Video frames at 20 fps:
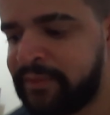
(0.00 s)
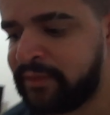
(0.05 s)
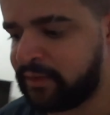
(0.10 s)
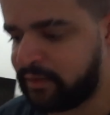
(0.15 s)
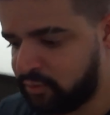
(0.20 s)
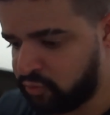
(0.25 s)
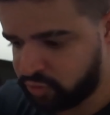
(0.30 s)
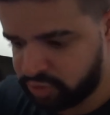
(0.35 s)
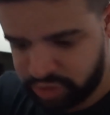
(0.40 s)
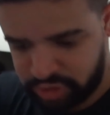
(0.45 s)

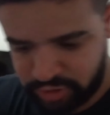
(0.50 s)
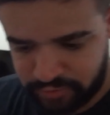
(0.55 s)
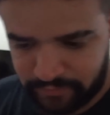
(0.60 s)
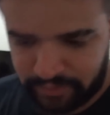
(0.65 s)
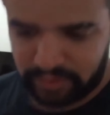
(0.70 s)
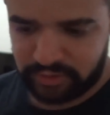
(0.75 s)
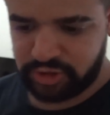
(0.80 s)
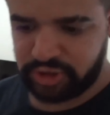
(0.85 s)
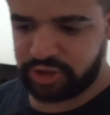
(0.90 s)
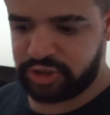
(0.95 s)
Hoje de manhã
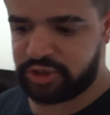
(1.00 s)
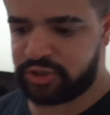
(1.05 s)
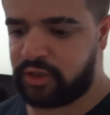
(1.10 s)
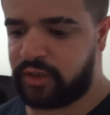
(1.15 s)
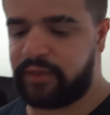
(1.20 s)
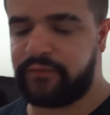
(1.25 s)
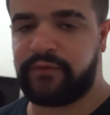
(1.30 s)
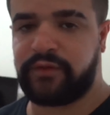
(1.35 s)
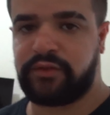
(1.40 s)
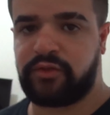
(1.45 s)
a gente só
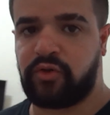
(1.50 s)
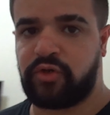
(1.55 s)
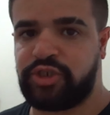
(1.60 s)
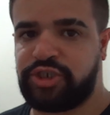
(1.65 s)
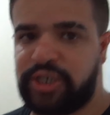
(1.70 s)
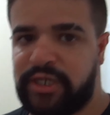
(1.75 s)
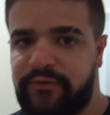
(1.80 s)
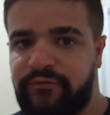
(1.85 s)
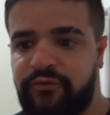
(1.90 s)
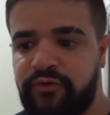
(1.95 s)
levantou e
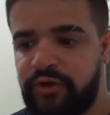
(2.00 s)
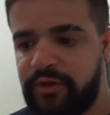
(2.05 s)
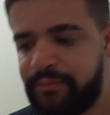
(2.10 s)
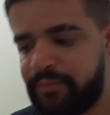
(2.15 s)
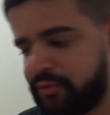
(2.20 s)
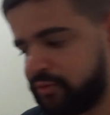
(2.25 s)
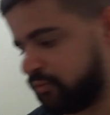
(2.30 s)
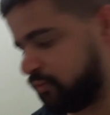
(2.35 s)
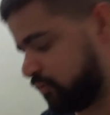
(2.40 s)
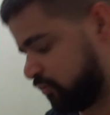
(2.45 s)
já foi
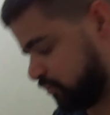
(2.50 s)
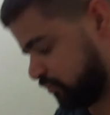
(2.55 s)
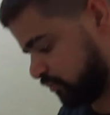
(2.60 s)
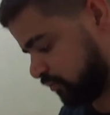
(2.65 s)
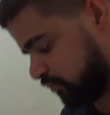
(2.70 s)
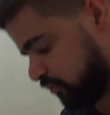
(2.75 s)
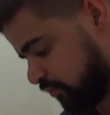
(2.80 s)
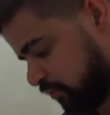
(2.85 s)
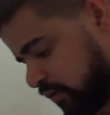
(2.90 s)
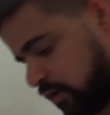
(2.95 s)
pro
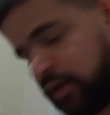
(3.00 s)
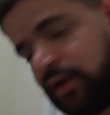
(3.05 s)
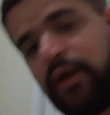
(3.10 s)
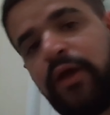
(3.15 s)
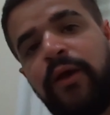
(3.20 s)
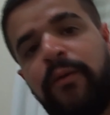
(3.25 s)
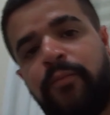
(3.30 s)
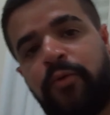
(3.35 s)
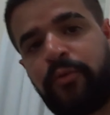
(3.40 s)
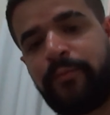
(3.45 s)

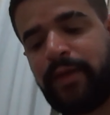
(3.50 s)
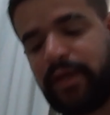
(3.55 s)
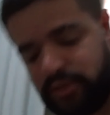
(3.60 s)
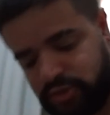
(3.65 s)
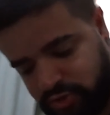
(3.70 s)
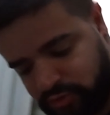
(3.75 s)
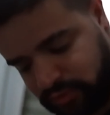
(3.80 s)
pro médico